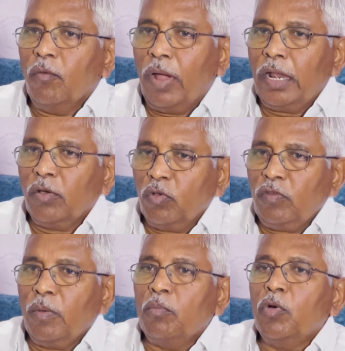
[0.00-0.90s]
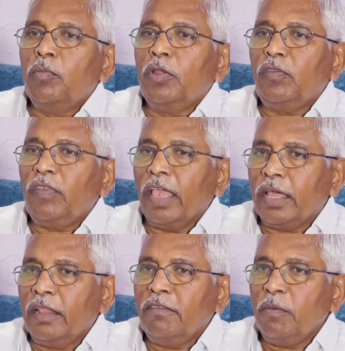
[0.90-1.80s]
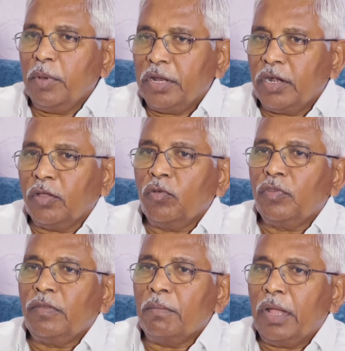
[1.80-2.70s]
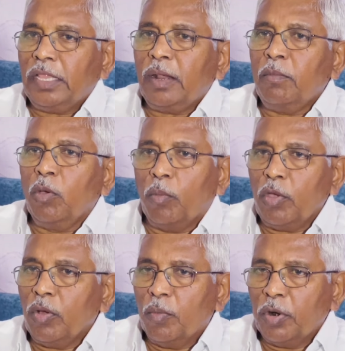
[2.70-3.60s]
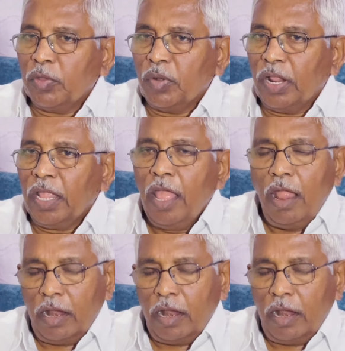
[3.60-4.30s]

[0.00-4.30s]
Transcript: వాళ్ళ కోసం భూములు సేకరించి పెట్టడం కోసం మాత్రమే ఉపయోగపడుతున్నాయి